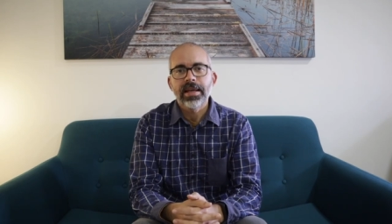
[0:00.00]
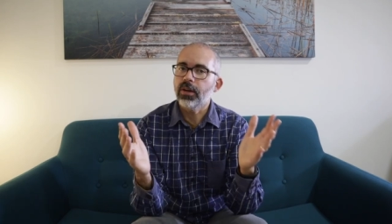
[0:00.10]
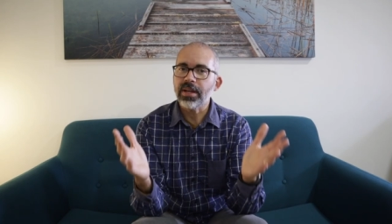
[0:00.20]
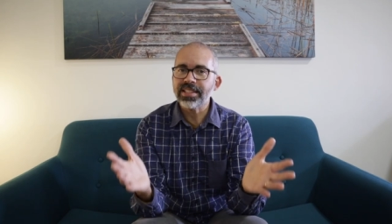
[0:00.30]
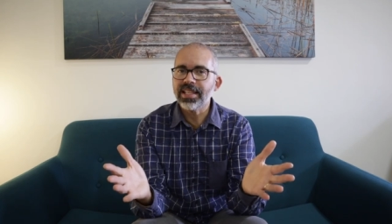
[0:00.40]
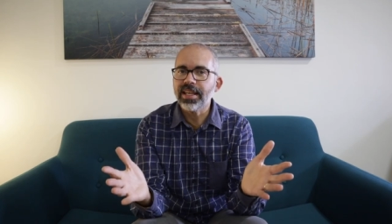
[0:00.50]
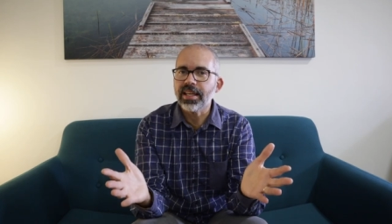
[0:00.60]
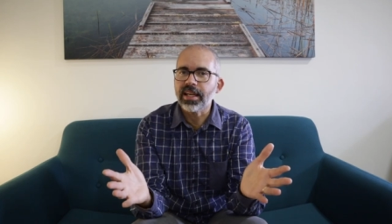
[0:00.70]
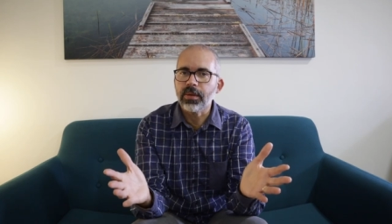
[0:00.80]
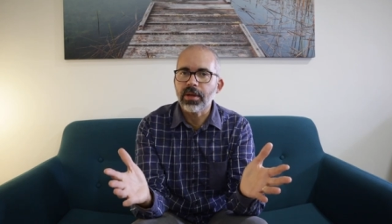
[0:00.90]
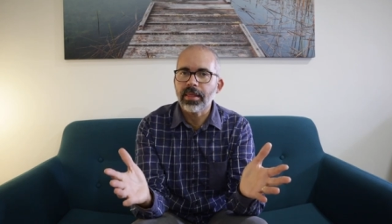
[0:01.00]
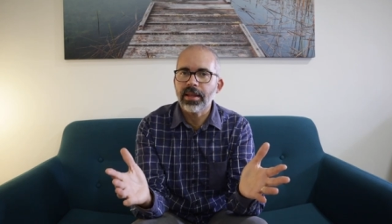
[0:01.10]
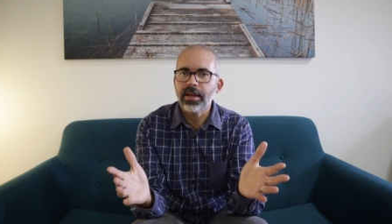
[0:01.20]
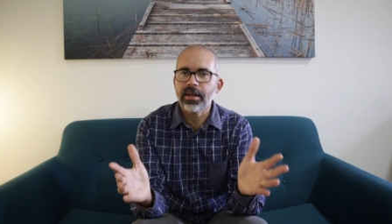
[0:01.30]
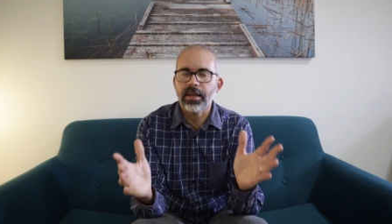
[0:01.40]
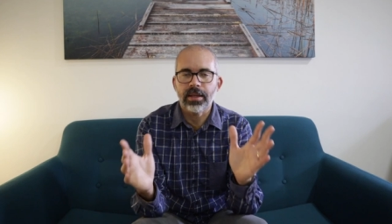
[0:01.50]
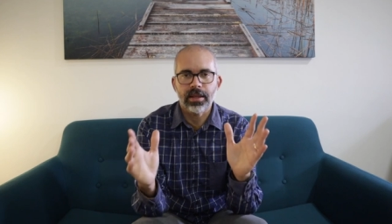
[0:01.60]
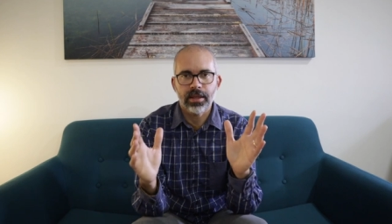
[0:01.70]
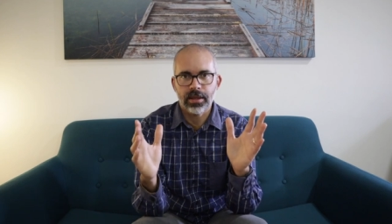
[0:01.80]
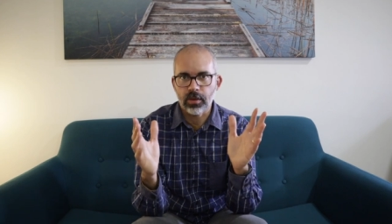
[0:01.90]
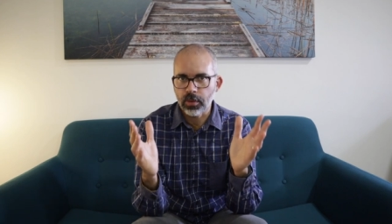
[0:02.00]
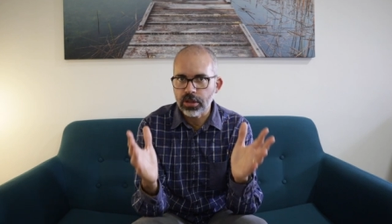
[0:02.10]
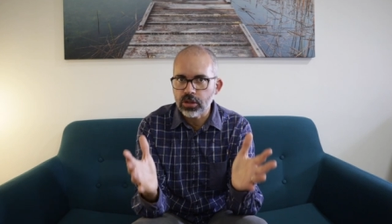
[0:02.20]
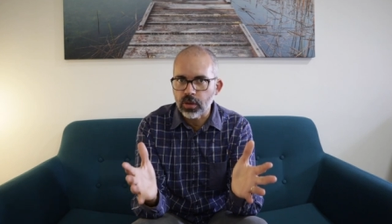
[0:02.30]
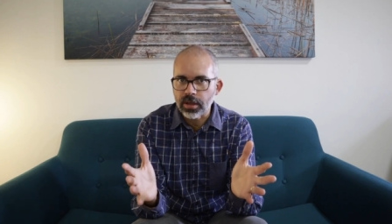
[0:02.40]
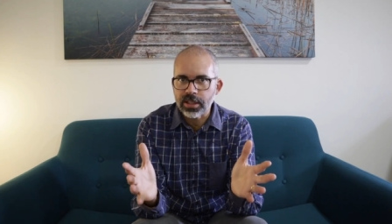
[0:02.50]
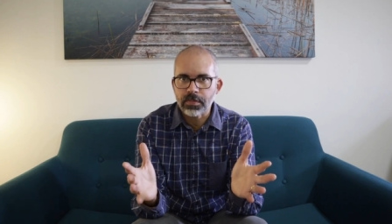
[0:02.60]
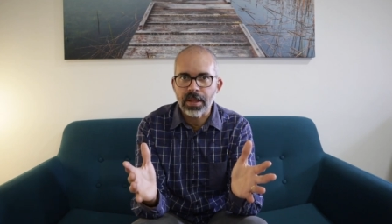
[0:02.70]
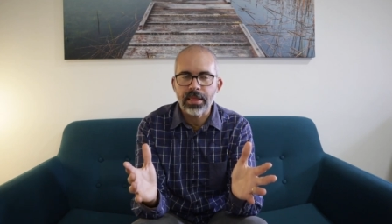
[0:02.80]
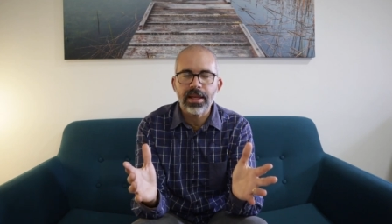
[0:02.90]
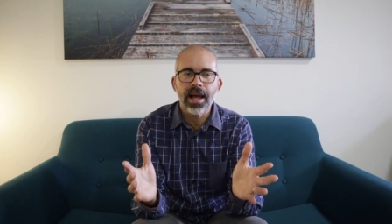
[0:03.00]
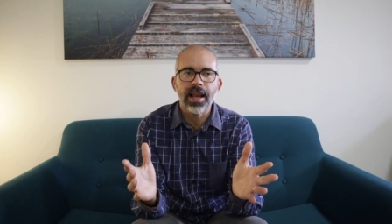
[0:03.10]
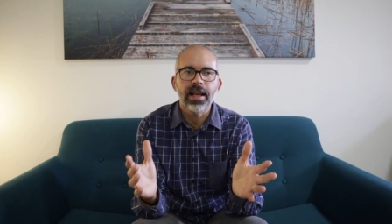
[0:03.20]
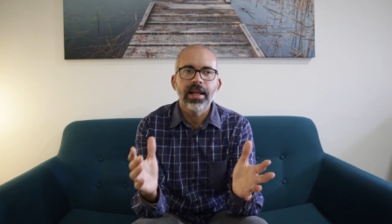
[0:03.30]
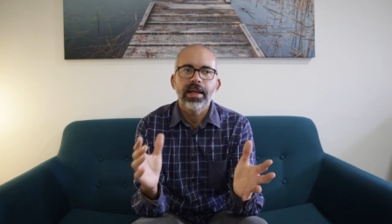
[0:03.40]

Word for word: en una serie que voy a hacer, eh, como he dicho, especial,